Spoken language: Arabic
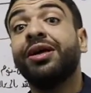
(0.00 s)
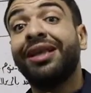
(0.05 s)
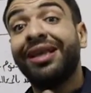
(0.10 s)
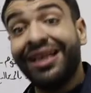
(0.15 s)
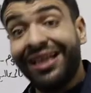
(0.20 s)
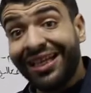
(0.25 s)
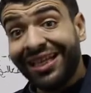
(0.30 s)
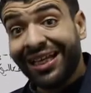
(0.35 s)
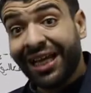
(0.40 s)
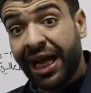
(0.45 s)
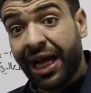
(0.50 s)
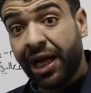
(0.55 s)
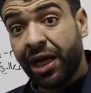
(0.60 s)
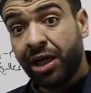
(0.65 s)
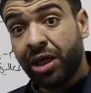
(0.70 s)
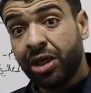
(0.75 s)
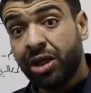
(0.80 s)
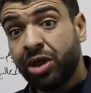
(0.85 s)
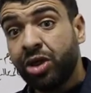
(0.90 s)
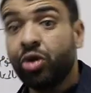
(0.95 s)
ليها
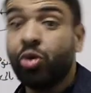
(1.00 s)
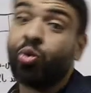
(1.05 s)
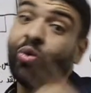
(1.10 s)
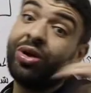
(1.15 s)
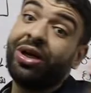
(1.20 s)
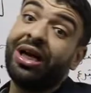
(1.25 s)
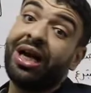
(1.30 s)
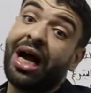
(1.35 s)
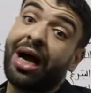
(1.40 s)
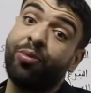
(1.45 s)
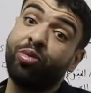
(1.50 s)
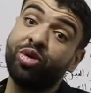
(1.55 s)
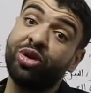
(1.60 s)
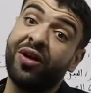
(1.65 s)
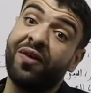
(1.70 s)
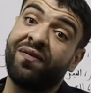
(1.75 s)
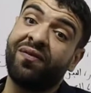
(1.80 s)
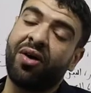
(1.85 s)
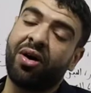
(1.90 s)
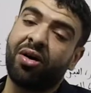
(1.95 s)
وللعمود
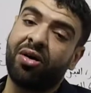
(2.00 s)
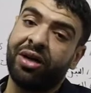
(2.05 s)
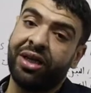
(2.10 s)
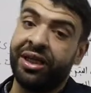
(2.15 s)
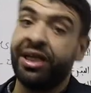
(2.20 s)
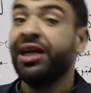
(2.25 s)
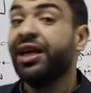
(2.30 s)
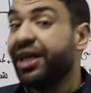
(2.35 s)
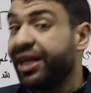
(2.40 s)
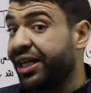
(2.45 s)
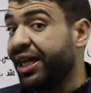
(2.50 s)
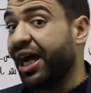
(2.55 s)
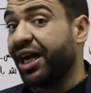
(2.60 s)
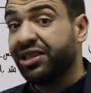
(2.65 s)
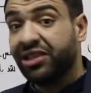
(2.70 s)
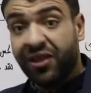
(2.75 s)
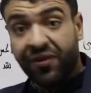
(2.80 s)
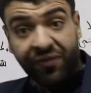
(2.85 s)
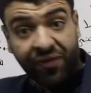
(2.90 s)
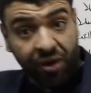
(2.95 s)
الفقري
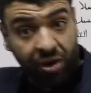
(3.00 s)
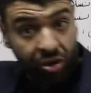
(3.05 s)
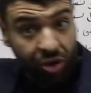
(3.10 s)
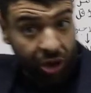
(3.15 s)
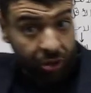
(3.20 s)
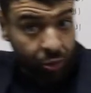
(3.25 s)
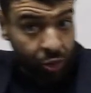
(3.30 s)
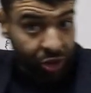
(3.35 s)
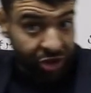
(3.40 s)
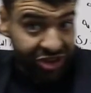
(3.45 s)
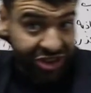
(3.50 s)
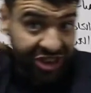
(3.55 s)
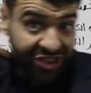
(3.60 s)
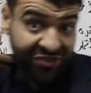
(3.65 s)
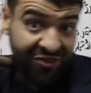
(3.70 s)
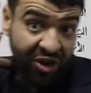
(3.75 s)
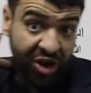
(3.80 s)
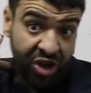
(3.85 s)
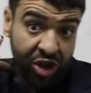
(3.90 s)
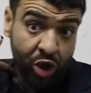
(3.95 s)
يعني الفقرة
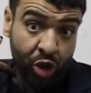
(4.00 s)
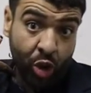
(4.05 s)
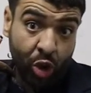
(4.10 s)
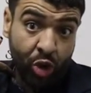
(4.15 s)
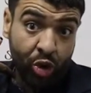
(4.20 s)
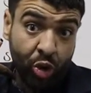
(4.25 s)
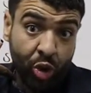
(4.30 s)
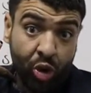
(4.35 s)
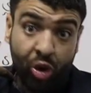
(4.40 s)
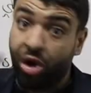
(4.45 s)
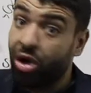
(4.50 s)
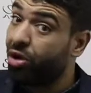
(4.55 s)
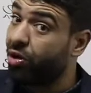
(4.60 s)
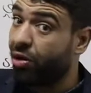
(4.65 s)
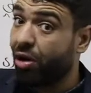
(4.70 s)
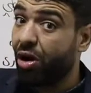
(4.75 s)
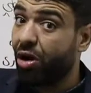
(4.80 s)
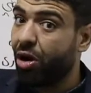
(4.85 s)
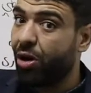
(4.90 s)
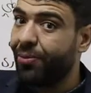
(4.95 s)
المنصفة للعنق
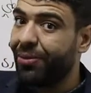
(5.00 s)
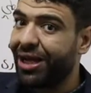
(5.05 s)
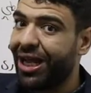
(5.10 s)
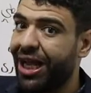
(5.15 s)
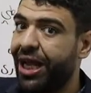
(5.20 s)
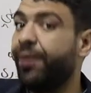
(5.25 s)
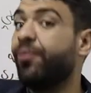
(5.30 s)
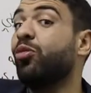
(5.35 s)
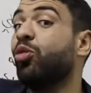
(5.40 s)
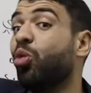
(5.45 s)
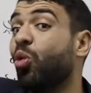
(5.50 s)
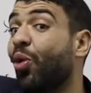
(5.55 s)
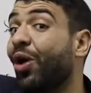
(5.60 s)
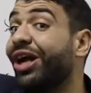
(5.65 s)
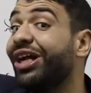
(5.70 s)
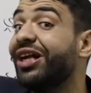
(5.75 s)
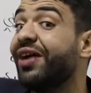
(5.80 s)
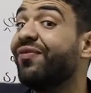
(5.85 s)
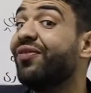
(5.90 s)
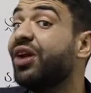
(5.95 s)
رقم كام
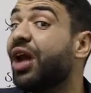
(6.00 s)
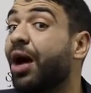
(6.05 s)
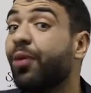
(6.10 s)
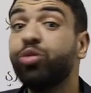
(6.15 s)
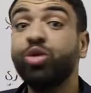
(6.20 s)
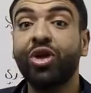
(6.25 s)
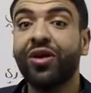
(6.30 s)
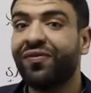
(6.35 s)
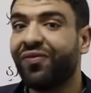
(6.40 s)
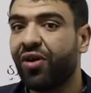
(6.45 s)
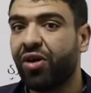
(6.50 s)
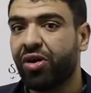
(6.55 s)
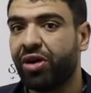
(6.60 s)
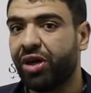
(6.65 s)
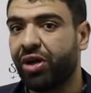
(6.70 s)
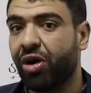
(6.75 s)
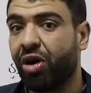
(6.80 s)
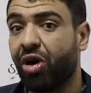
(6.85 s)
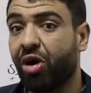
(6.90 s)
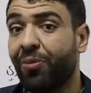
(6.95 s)
وهي في العمود
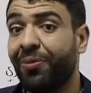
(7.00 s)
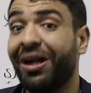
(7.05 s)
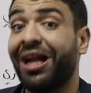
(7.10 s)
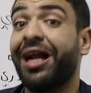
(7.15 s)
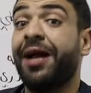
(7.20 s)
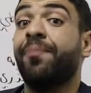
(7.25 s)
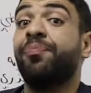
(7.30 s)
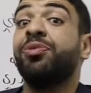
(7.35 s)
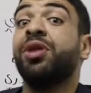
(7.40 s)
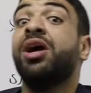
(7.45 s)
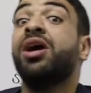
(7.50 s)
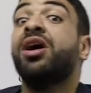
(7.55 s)
الفقري رقم كام